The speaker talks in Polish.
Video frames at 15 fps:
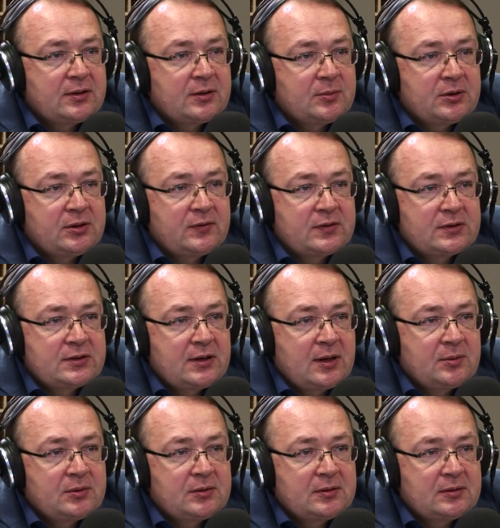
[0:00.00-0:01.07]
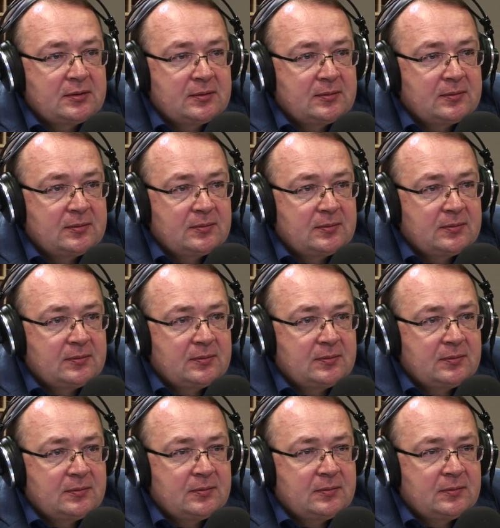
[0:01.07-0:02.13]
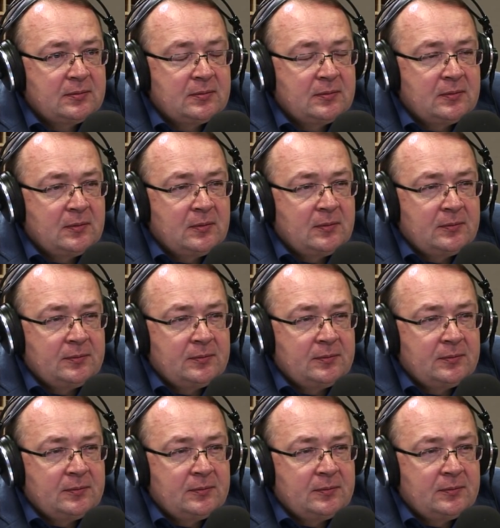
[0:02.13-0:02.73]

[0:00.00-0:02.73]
innymi kwestiami. No ja też jestem ciekaw.